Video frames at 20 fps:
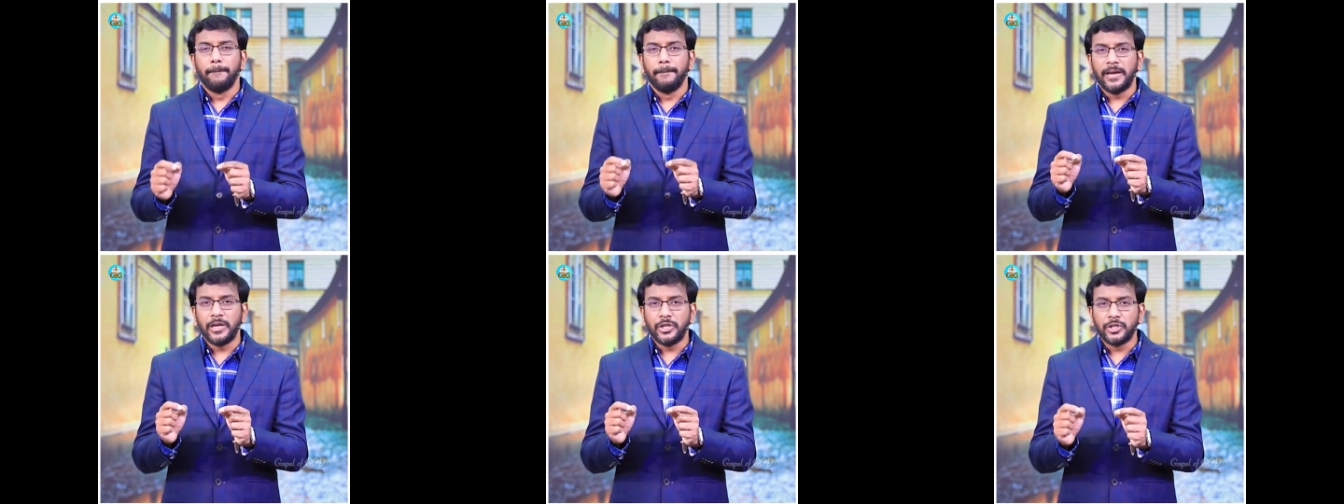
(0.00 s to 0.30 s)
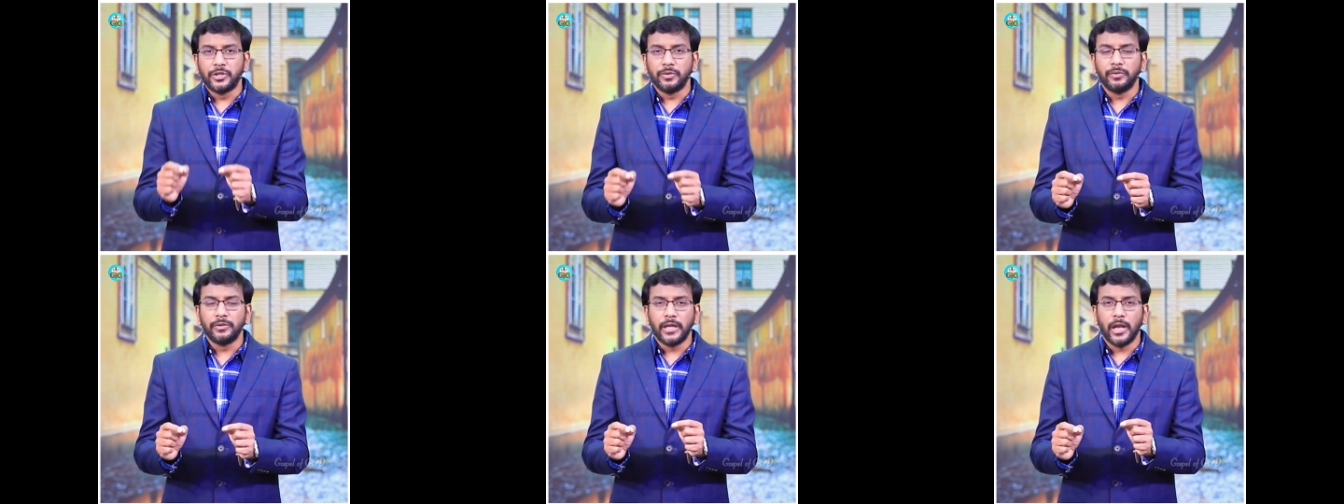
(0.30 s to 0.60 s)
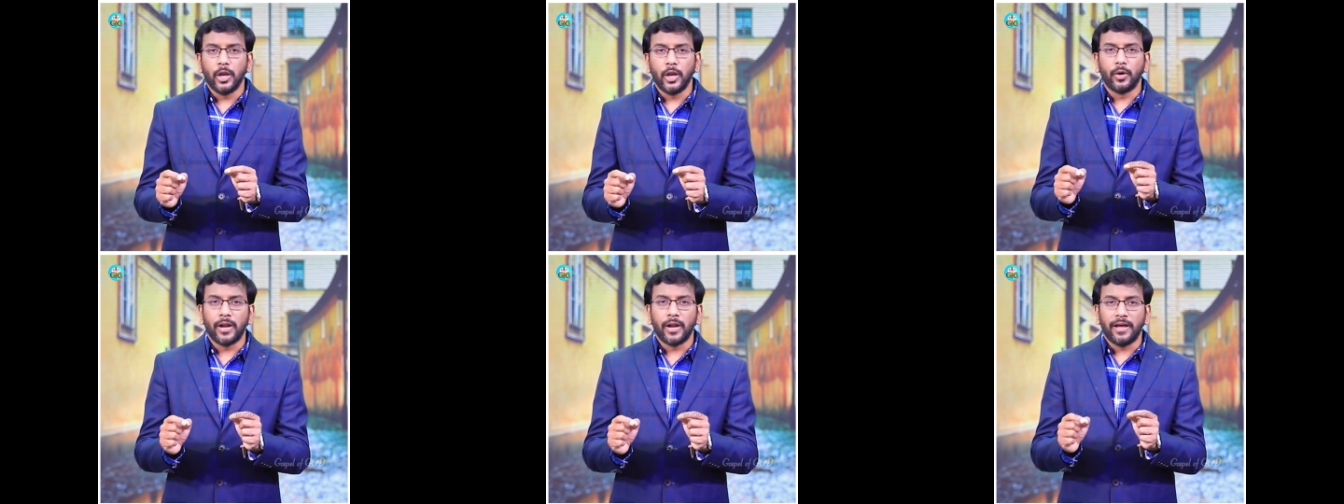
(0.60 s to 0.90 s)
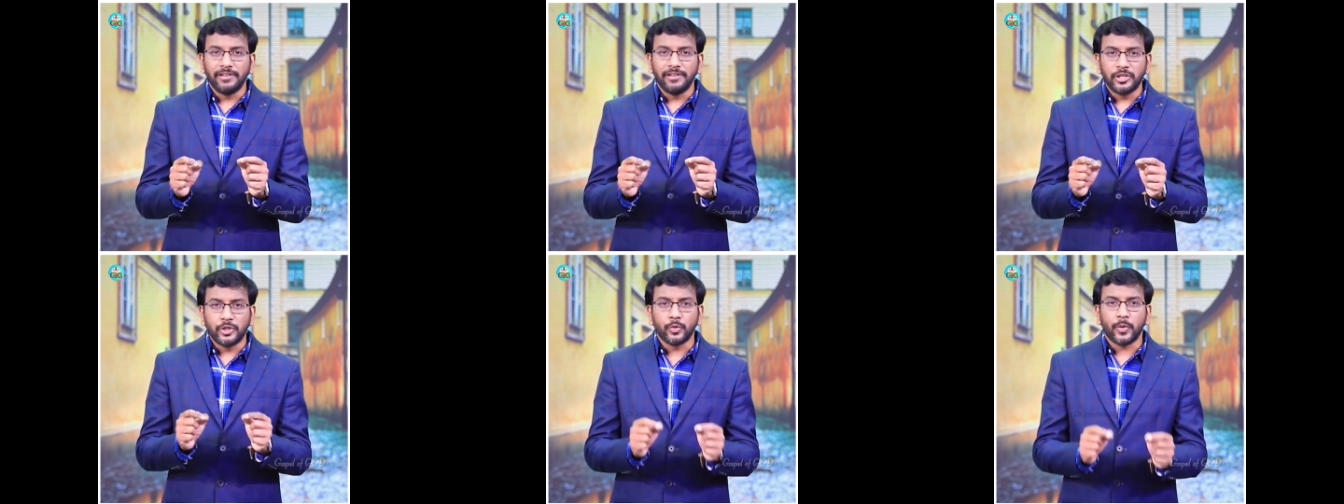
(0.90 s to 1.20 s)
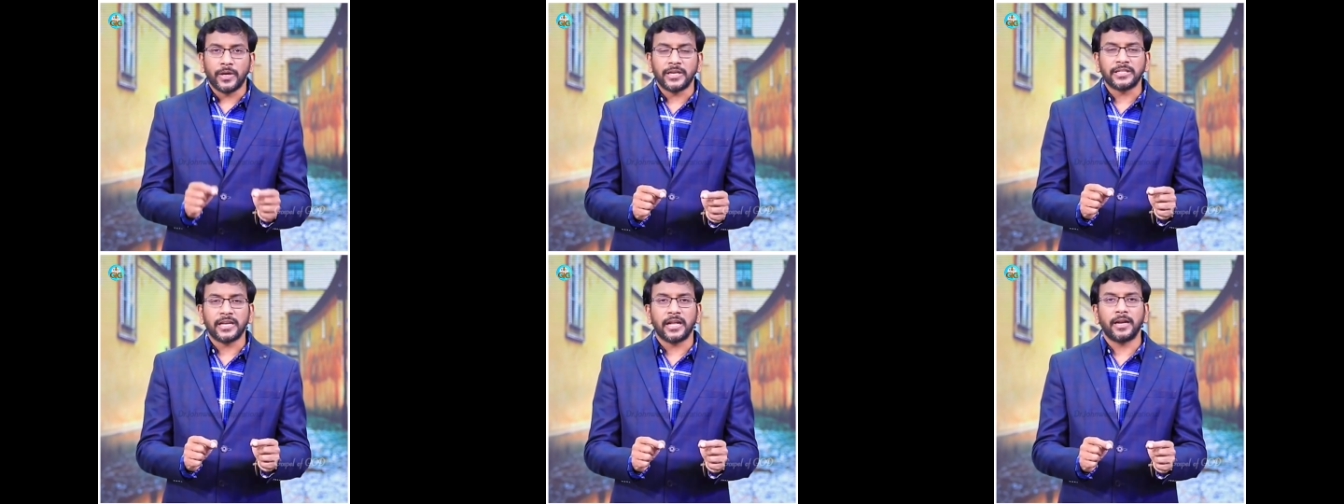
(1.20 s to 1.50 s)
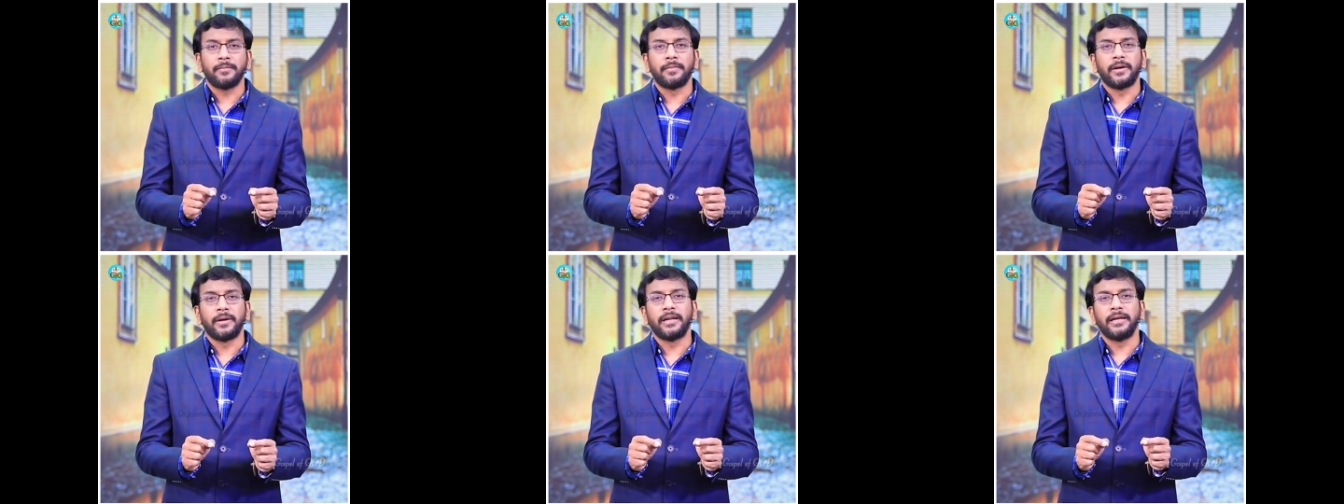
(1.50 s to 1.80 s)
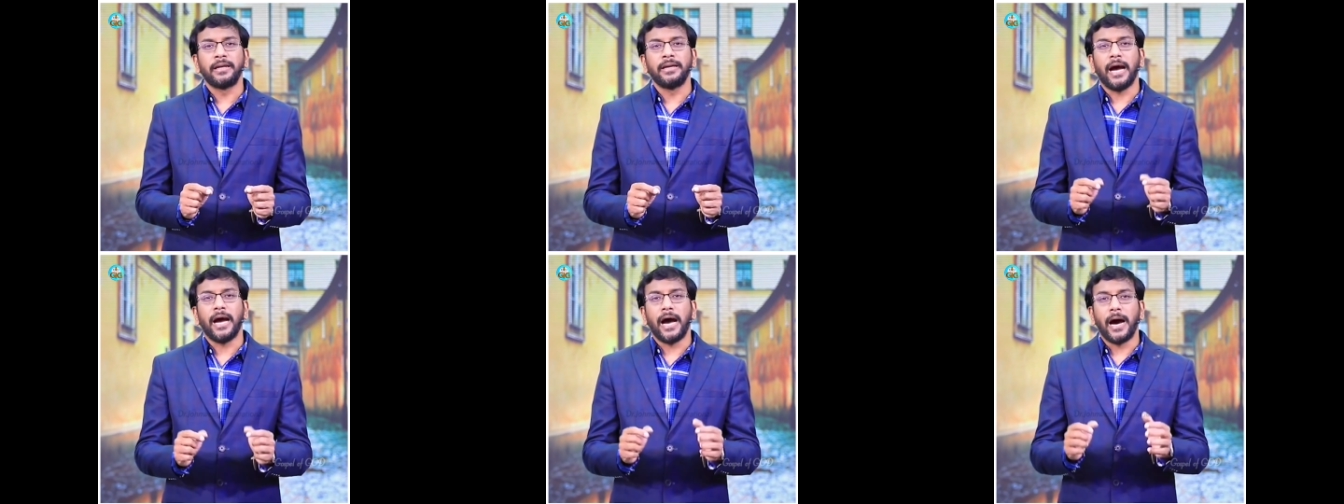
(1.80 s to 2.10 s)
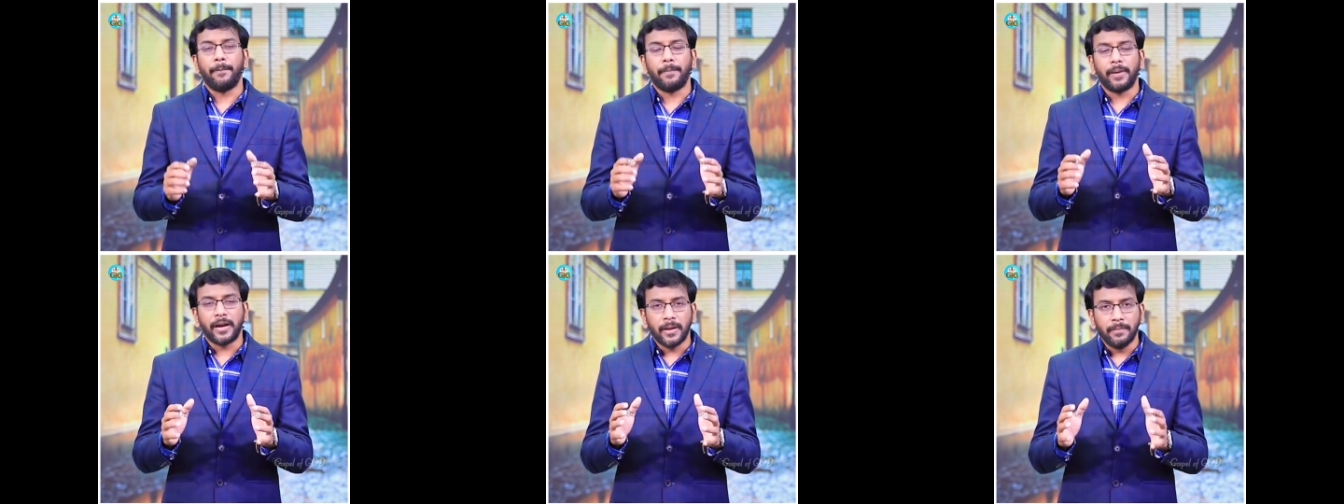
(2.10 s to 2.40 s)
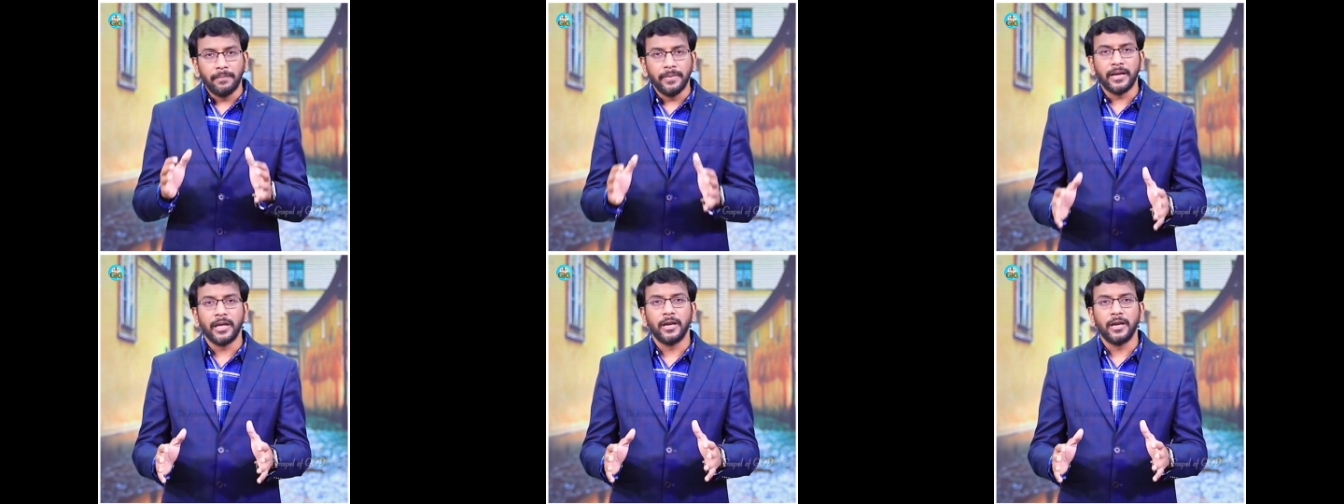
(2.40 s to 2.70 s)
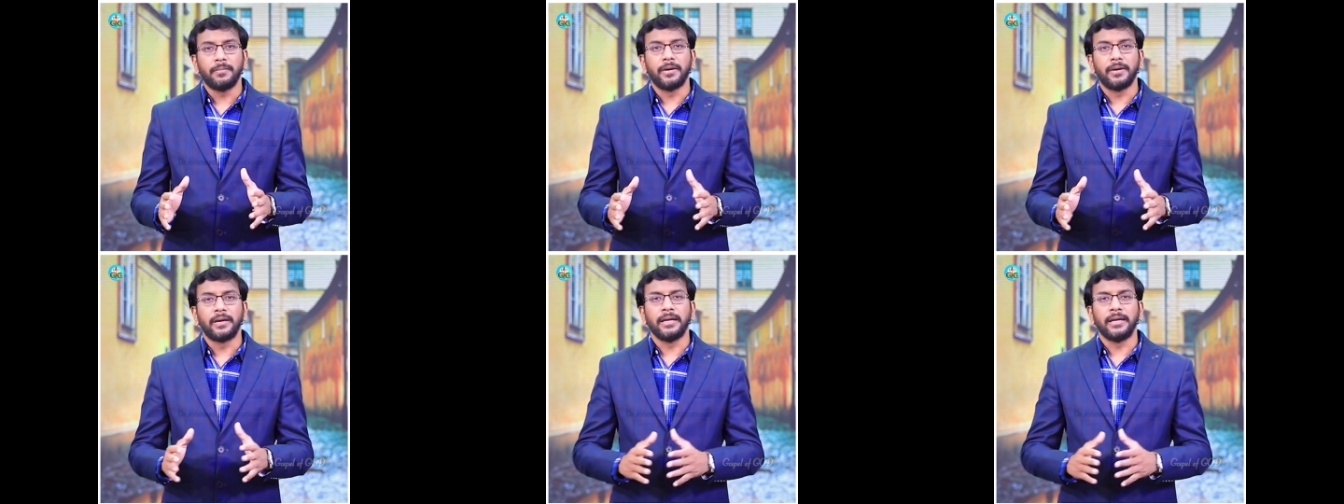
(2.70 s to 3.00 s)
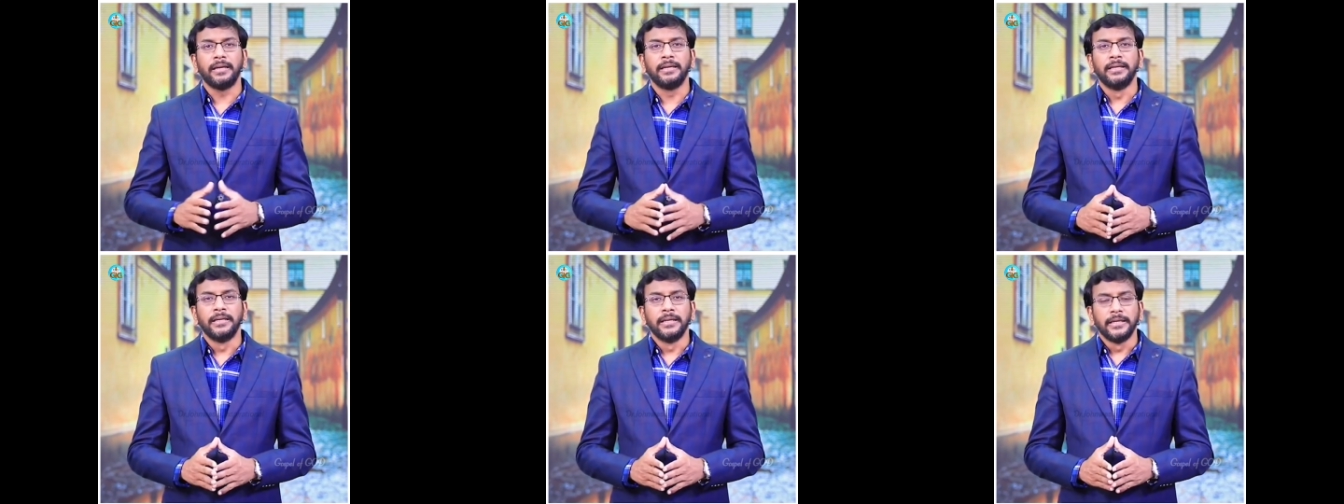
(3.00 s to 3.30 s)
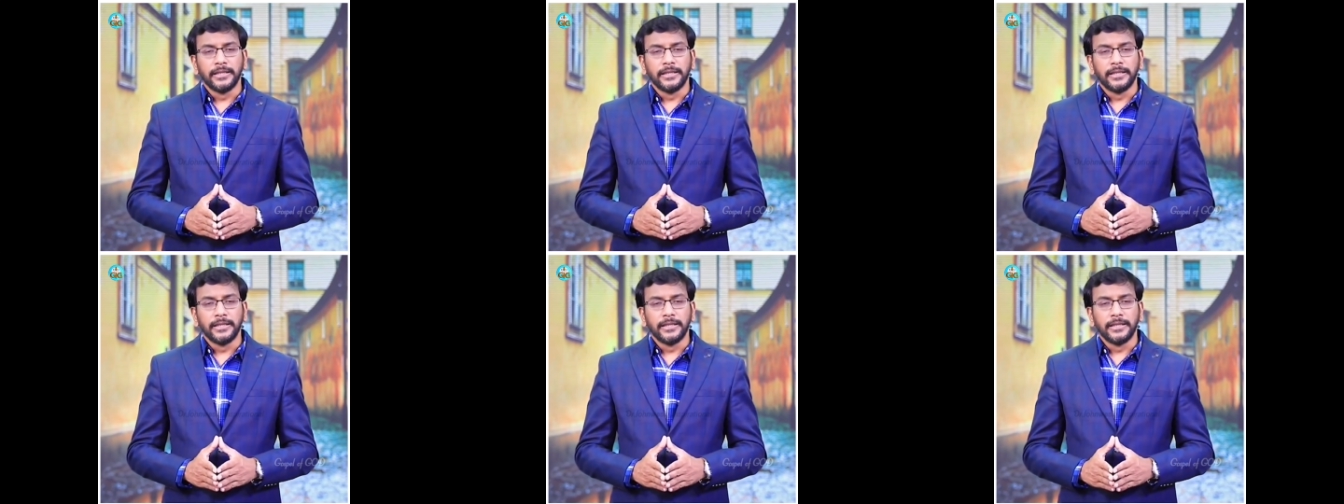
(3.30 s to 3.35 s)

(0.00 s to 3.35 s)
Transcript: మీ జీవితాల్లో ఉన్న అవిశ్వాసాన్ని బట్టి అపనమ్మికను బట్టి